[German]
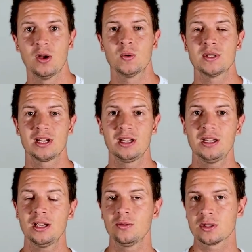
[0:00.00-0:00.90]
Unser
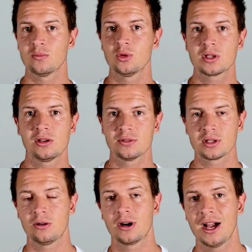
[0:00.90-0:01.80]
Gehirn, unsere Muskeln,
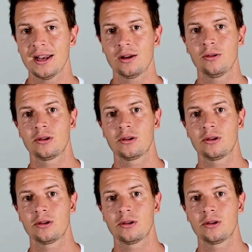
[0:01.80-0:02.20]
unsere Organe können